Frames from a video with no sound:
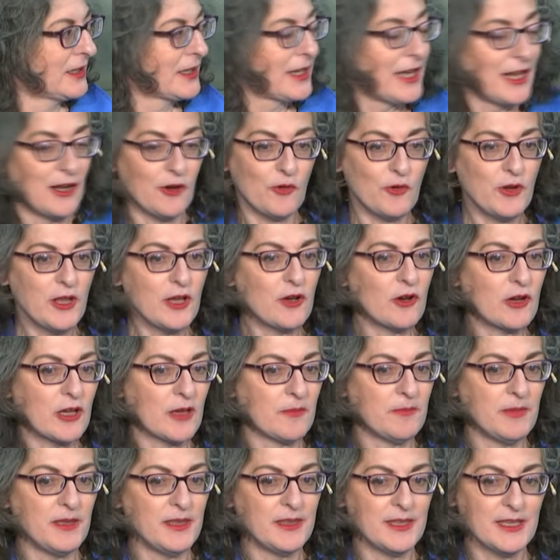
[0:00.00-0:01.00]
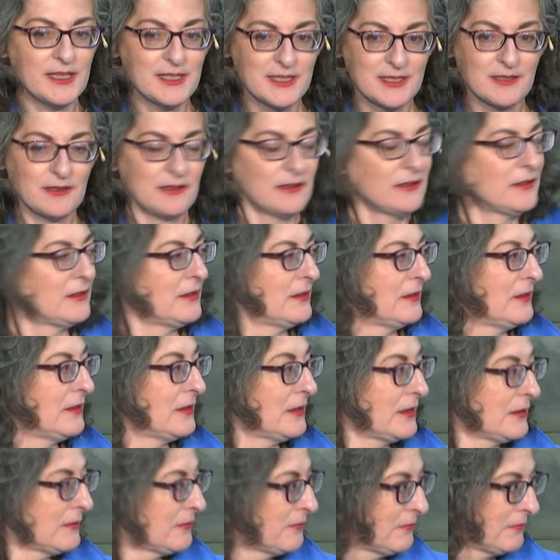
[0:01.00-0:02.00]
que lo único que pide es
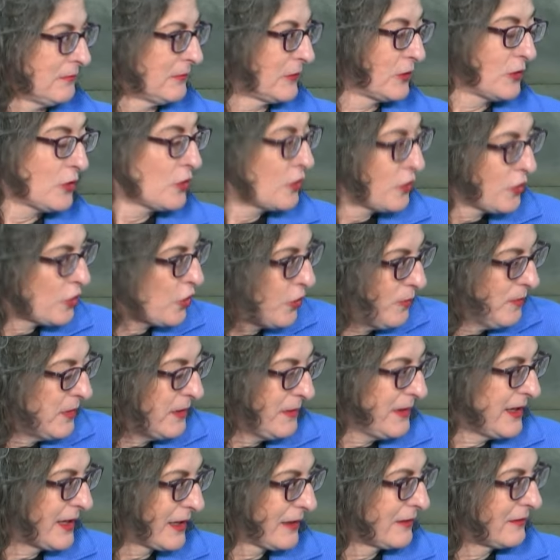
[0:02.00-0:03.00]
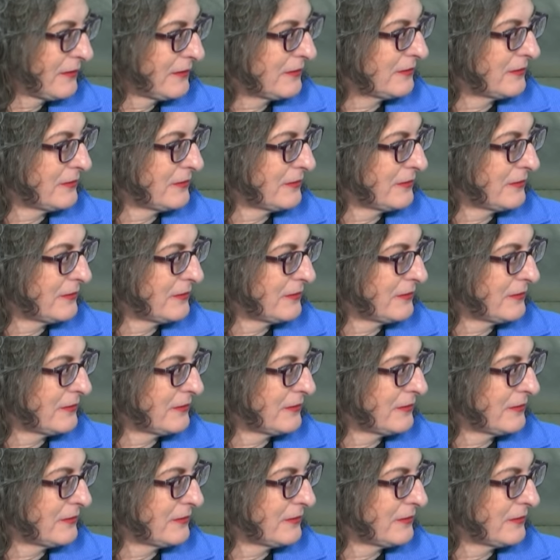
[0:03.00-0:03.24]
convivir